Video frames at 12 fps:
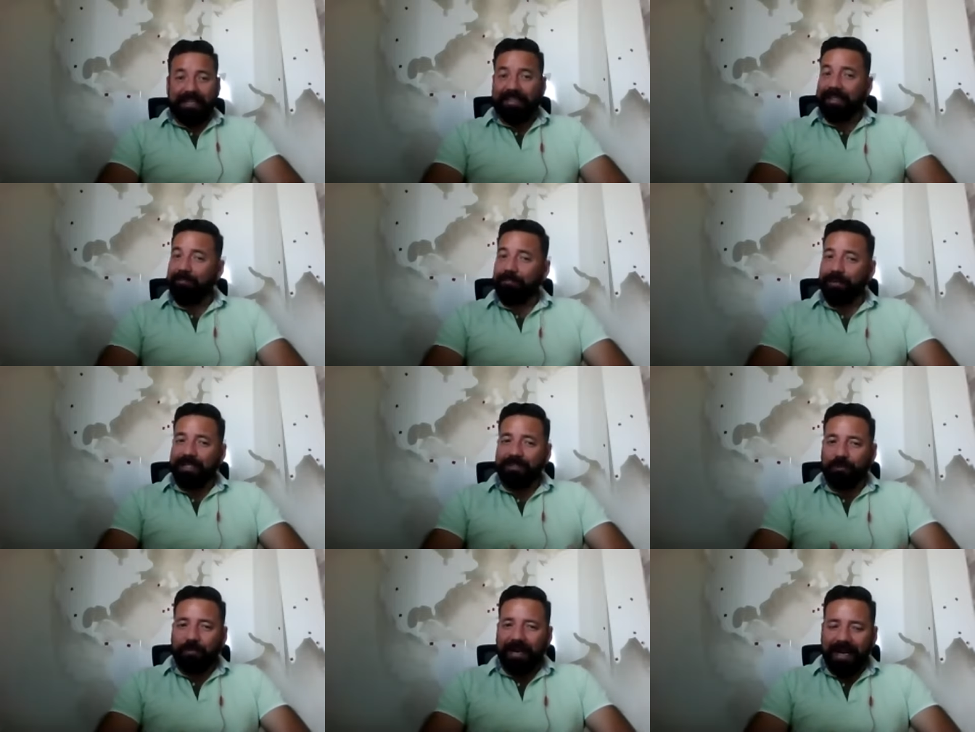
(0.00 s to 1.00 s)
Así que puedes
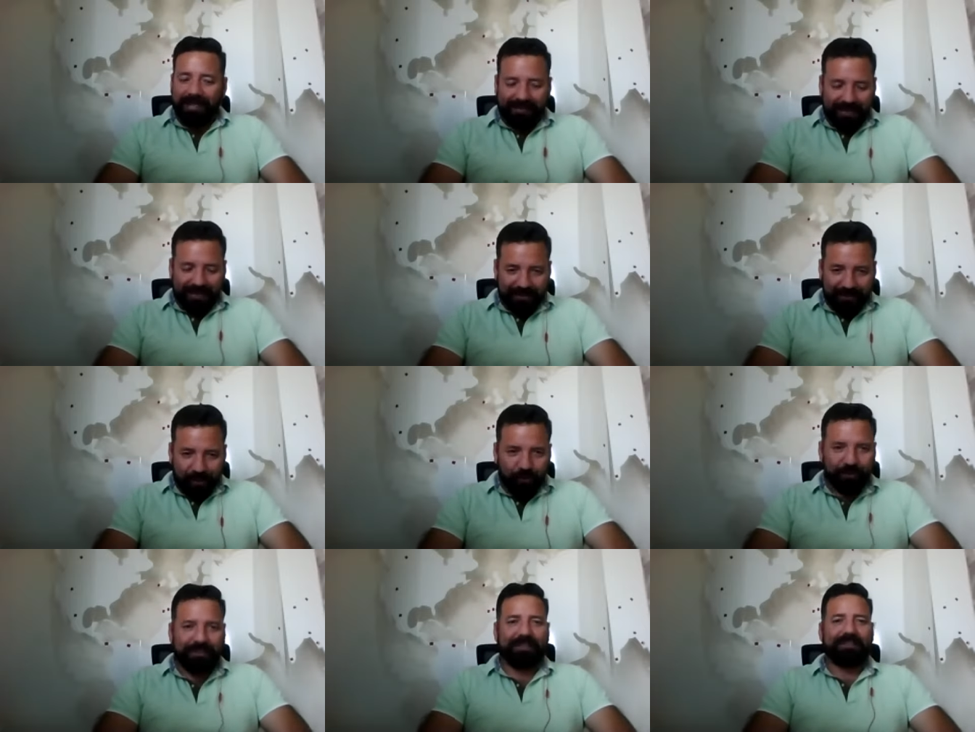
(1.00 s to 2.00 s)
nombrar tres
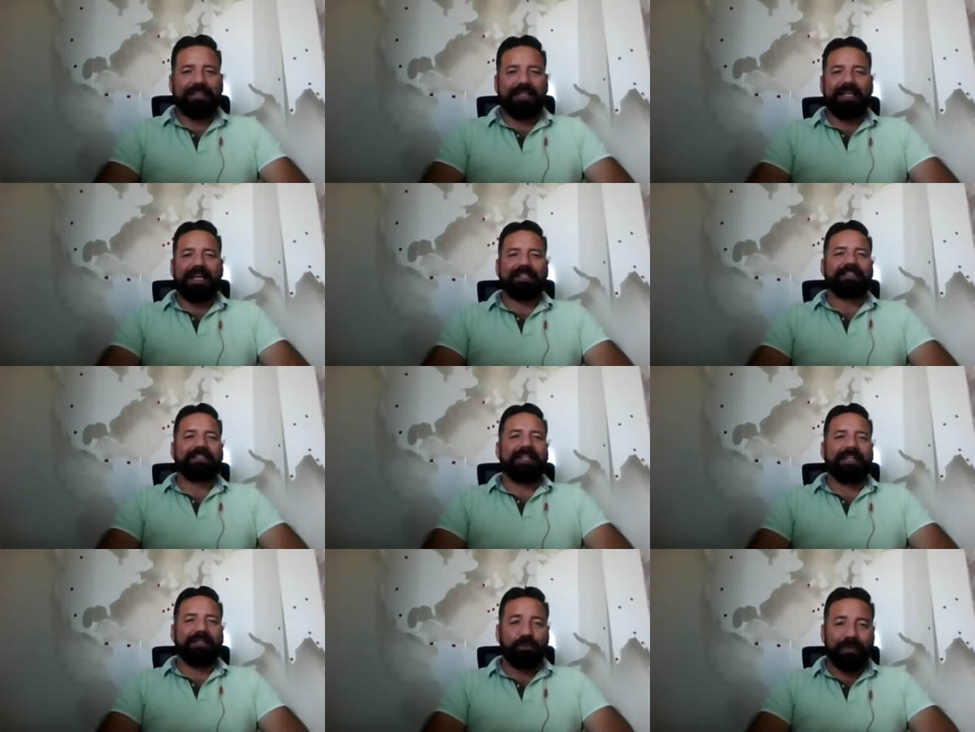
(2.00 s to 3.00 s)
cosas en las
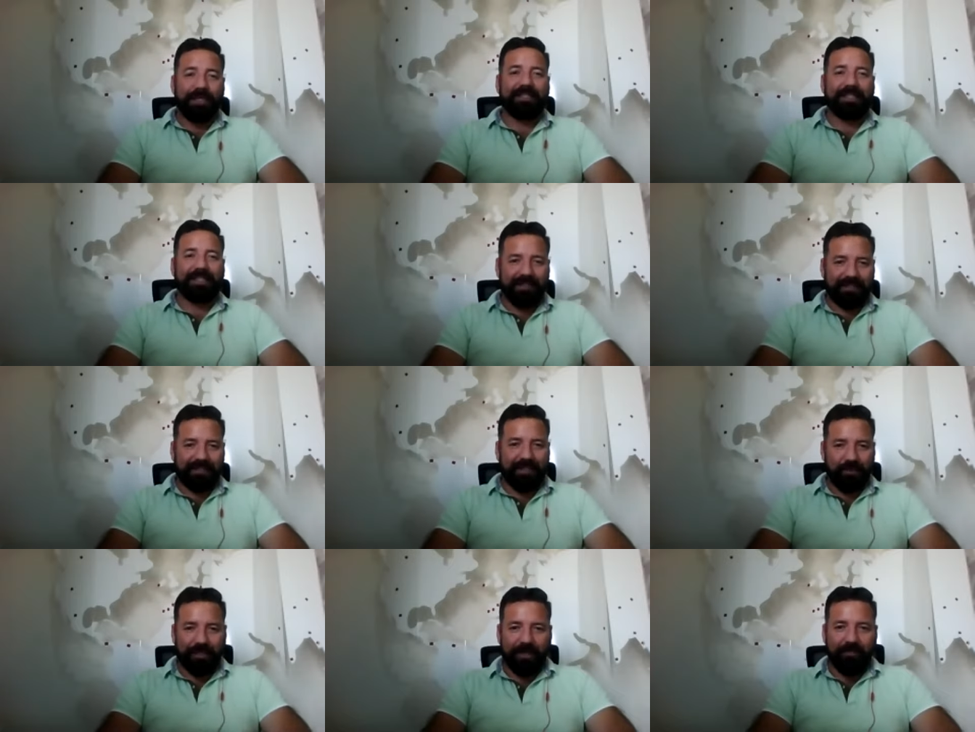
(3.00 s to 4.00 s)
que tú necesites
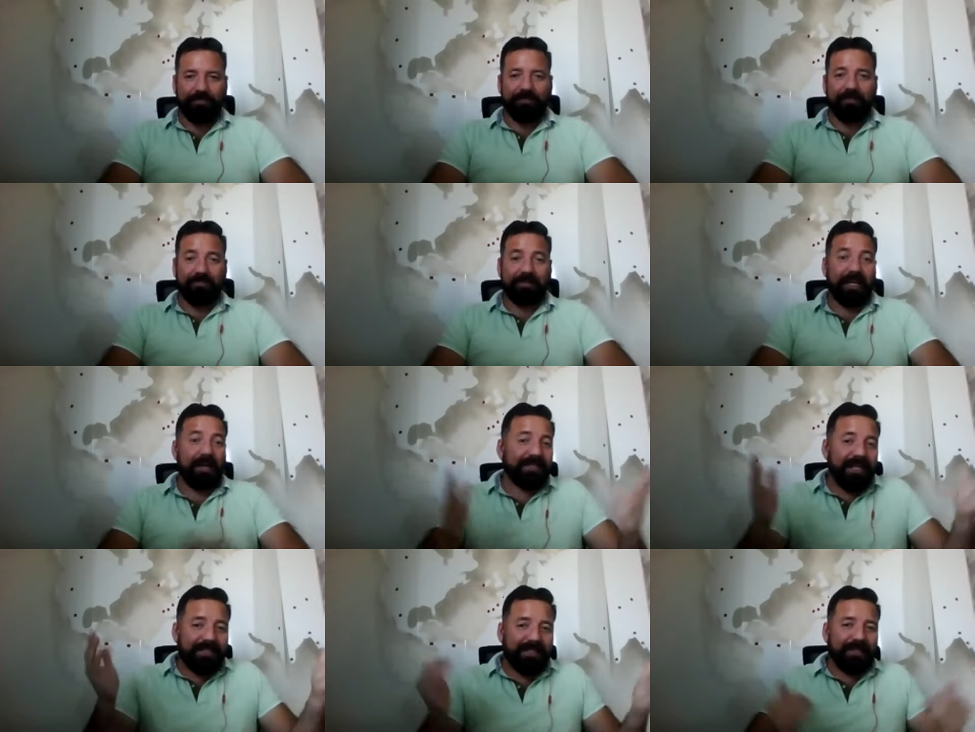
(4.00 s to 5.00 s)
ayuda. Tal
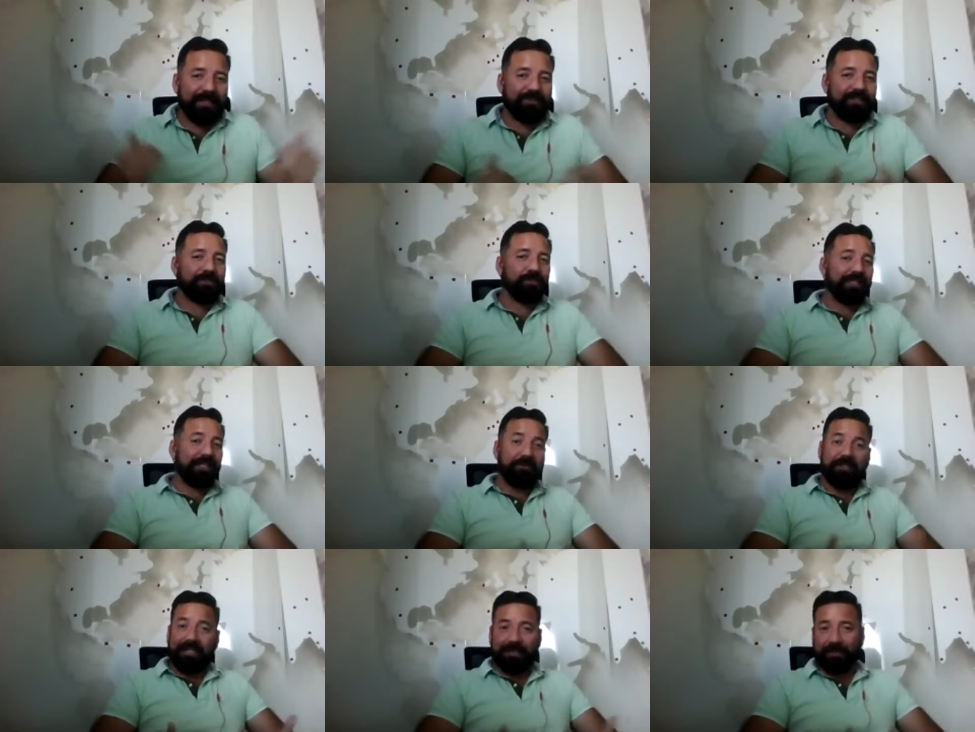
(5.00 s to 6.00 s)
vez alguien que nos escuche
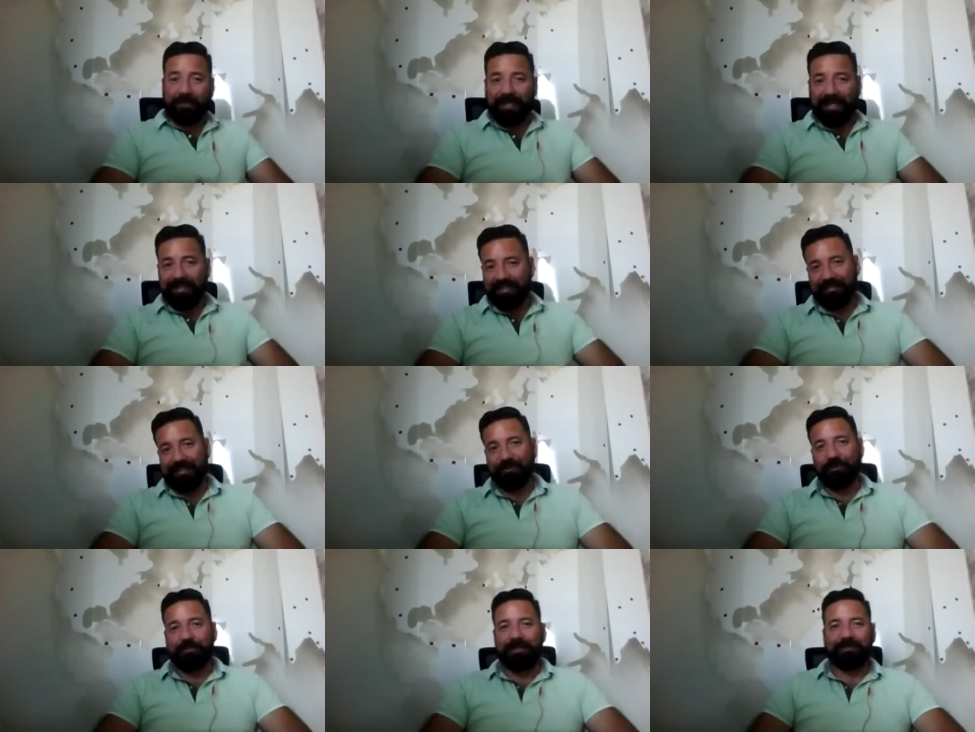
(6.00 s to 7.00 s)
lo tenga a su alcance, está en
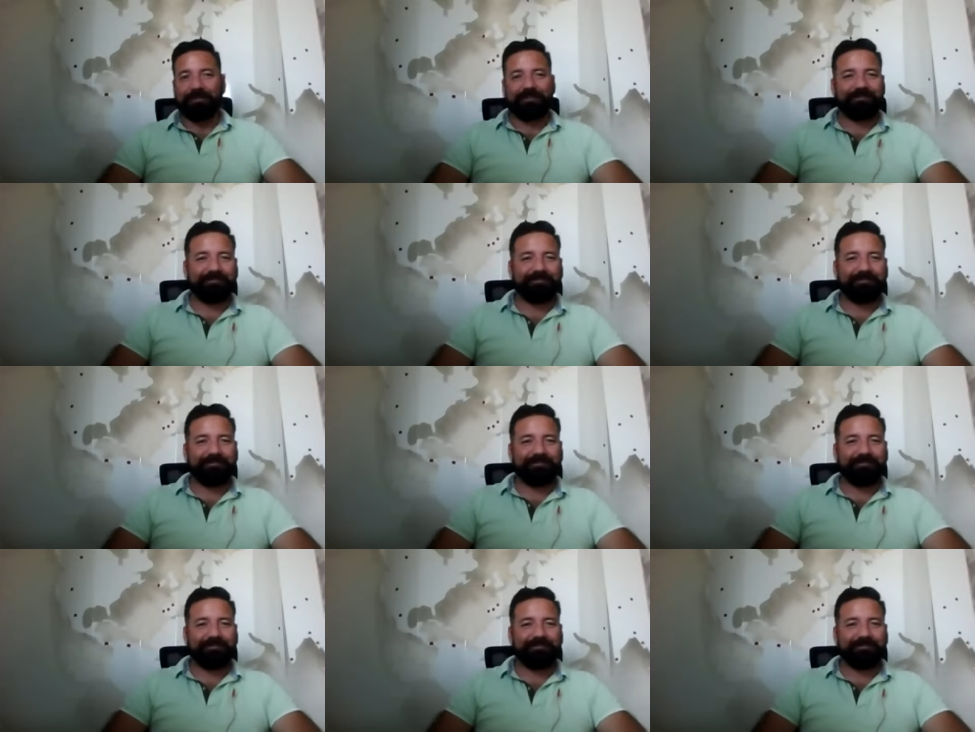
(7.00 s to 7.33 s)
sus manos.